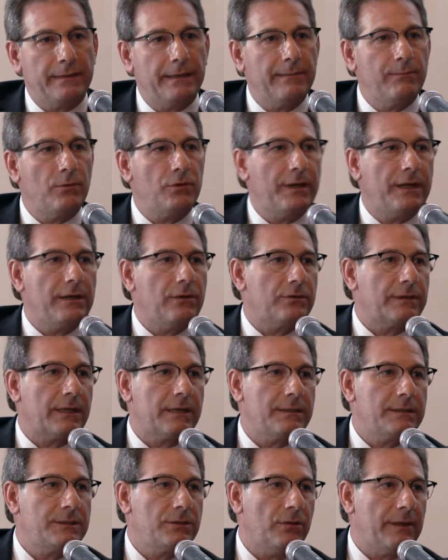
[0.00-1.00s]
del modello
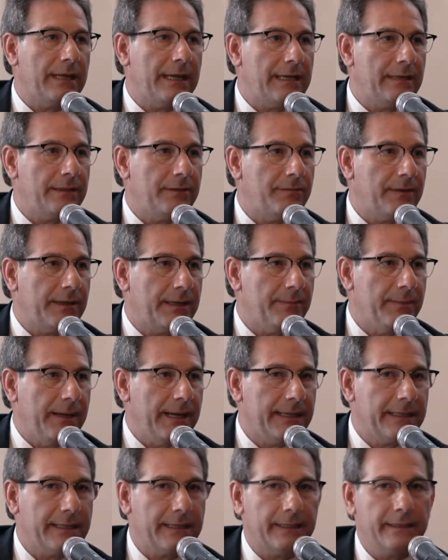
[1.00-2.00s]
tradizionale di fare
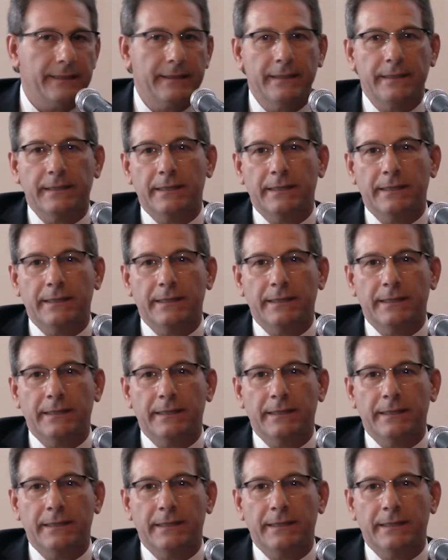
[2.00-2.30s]
banca.